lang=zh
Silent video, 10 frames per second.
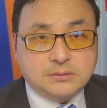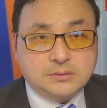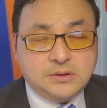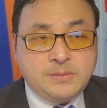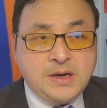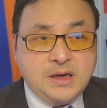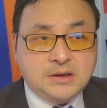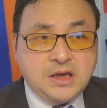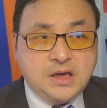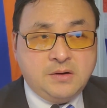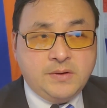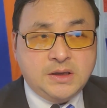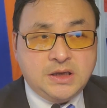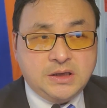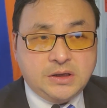那么第一个问
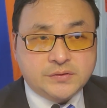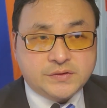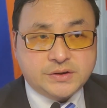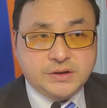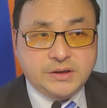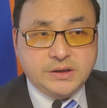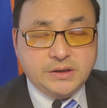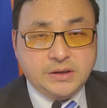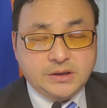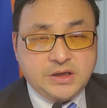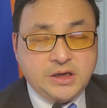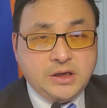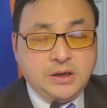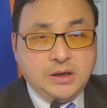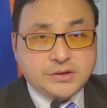题呢，就是呃，第一
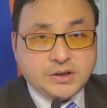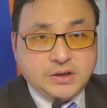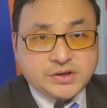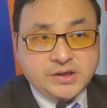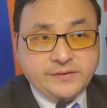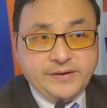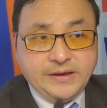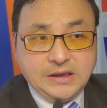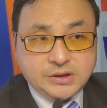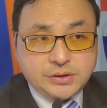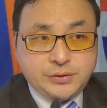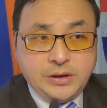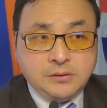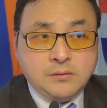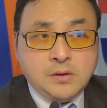个这个政协委员呢是
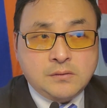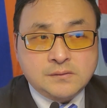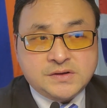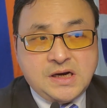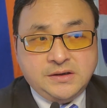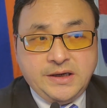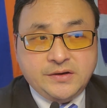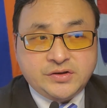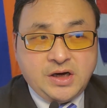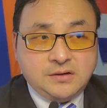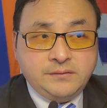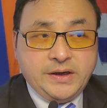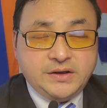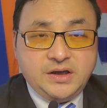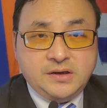全国工商联常
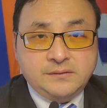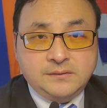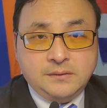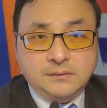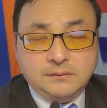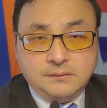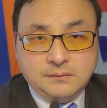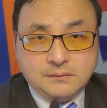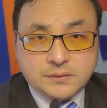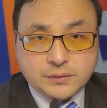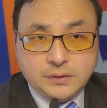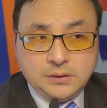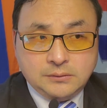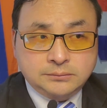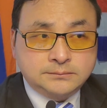委丁佐
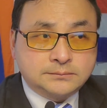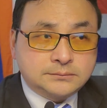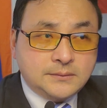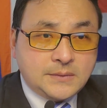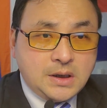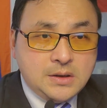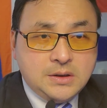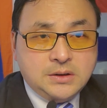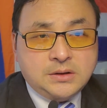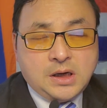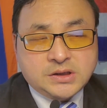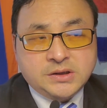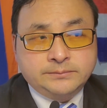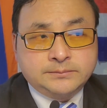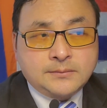红，他
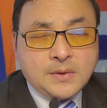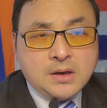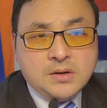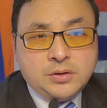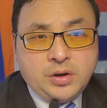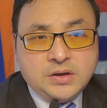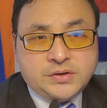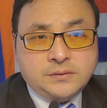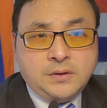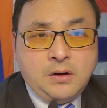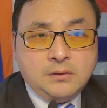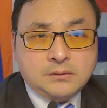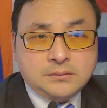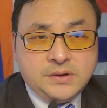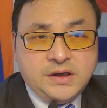称退休
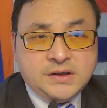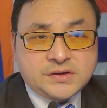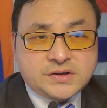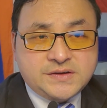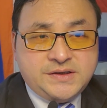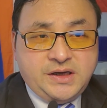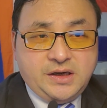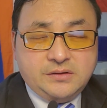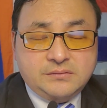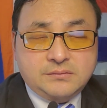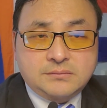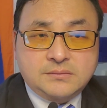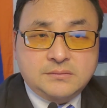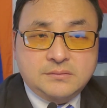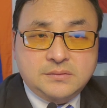后应实现
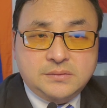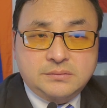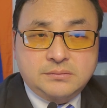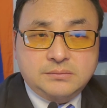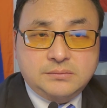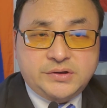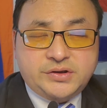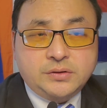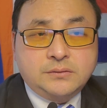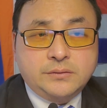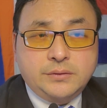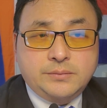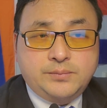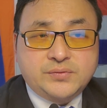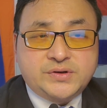休与
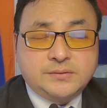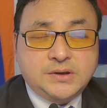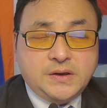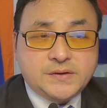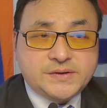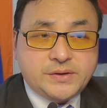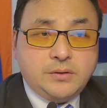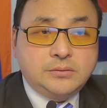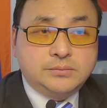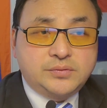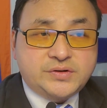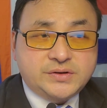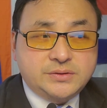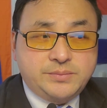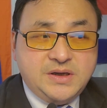不休的自由，不
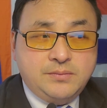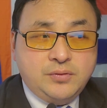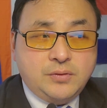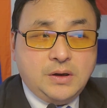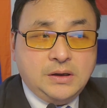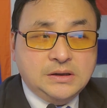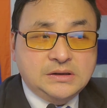是逼迫。